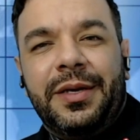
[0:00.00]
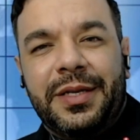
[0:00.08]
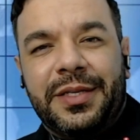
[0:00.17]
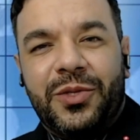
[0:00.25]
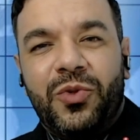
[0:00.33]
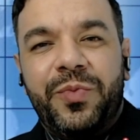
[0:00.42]

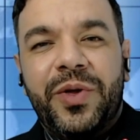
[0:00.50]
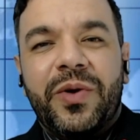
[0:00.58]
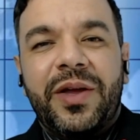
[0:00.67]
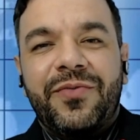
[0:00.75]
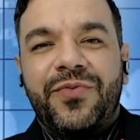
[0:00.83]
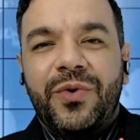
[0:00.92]
Esse domingo
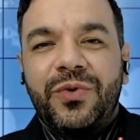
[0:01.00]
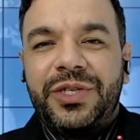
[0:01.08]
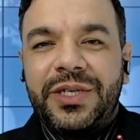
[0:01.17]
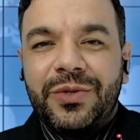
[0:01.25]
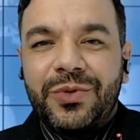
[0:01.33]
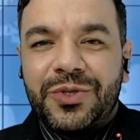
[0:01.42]
aí foi o
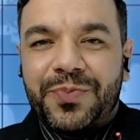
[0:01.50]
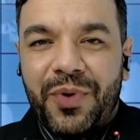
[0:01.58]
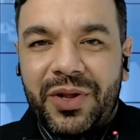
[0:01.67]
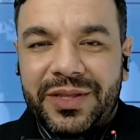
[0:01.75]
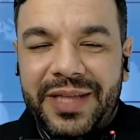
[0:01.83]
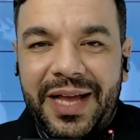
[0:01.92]
dia dos
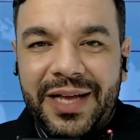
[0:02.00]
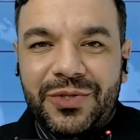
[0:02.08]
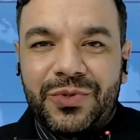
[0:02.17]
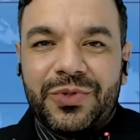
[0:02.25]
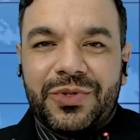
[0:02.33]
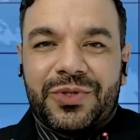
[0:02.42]

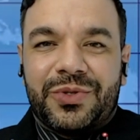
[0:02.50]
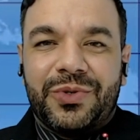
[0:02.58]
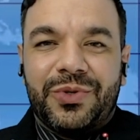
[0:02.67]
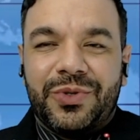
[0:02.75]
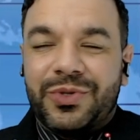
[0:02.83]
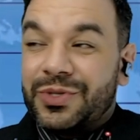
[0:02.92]
protestos,
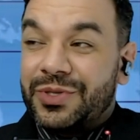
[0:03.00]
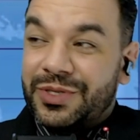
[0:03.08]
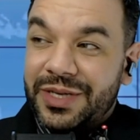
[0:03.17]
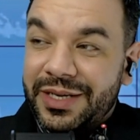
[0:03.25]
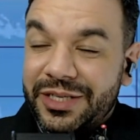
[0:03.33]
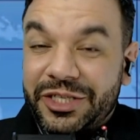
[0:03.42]
dos
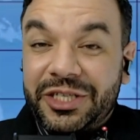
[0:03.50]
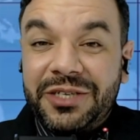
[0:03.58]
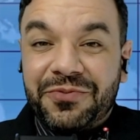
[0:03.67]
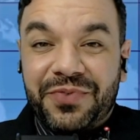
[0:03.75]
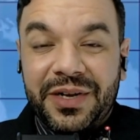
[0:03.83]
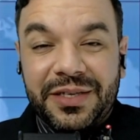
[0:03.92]

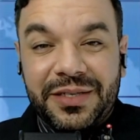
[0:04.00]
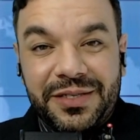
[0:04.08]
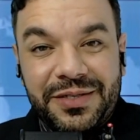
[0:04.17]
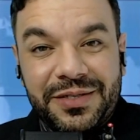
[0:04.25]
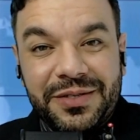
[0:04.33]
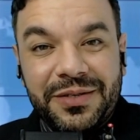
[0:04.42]

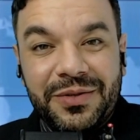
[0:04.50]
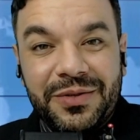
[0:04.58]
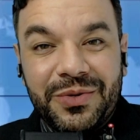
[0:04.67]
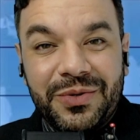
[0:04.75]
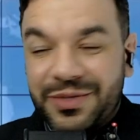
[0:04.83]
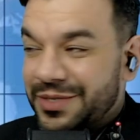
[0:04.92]
antifas,
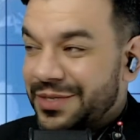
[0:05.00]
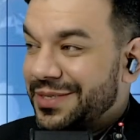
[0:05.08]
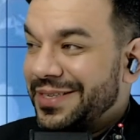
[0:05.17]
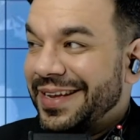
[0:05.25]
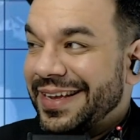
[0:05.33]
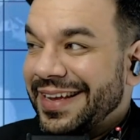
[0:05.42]
dos
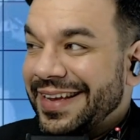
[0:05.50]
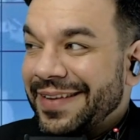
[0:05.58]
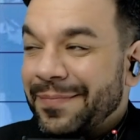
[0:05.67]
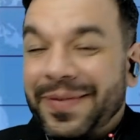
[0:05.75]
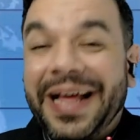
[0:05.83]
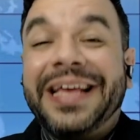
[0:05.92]

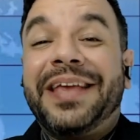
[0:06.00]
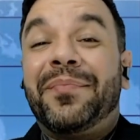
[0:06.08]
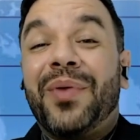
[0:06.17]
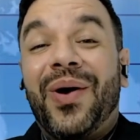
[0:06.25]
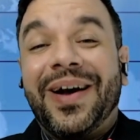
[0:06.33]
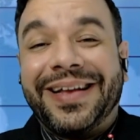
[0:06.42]
black
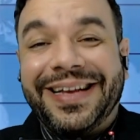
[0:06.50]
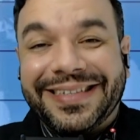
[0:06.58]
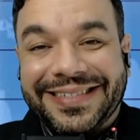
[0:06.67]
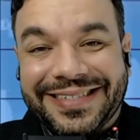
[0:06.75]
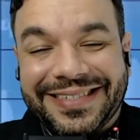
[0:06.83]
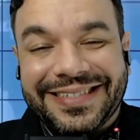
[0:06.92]

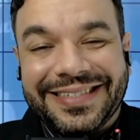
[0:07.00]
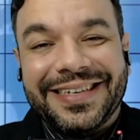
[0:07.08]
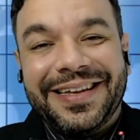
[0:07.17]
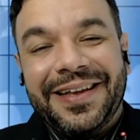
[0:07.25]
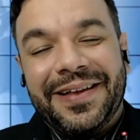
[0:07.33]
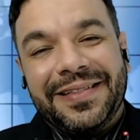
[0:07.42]
blocs,
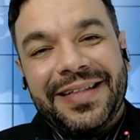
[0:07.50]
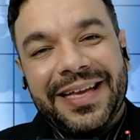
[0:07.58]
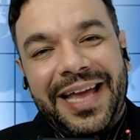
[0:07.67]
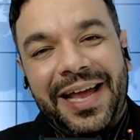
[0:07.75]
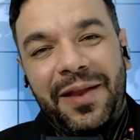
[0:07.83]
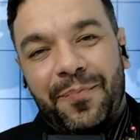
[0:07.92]

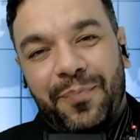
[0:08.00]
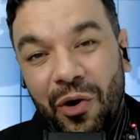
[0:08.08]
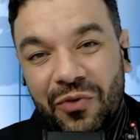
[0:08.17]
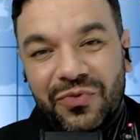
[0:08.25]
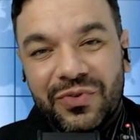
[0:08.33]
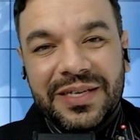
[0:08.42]
daquele
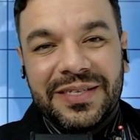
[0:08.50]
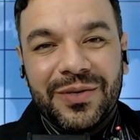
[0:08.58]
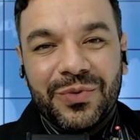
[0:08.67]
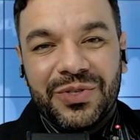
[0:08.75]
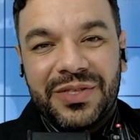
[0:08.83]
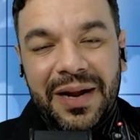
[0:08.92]
povo que
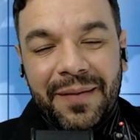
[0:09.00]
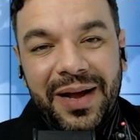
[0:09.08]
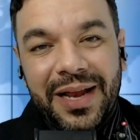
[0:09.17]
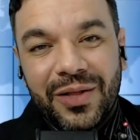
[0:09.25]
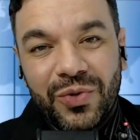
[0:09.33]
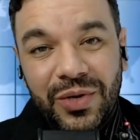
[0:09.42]
são os
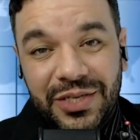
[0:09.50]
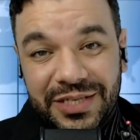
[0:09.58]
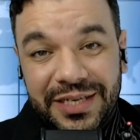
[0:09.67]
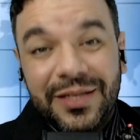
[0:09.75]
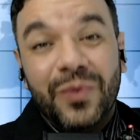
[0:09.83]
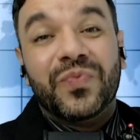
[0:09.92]
trabalhadores
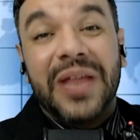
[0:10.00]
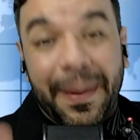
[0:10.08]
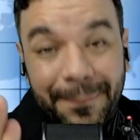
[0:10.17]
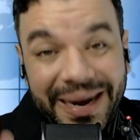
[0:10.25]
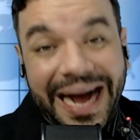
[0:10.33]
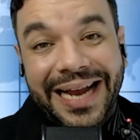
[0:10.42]
que não
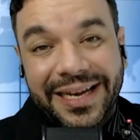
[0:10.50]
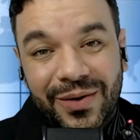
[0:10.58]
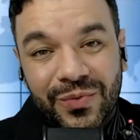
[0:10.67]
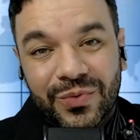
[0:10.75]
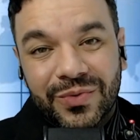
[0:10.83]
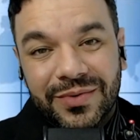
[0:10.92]

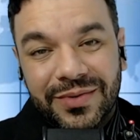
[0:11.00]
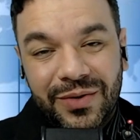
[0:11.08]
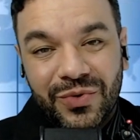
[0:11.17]
trabalham, né?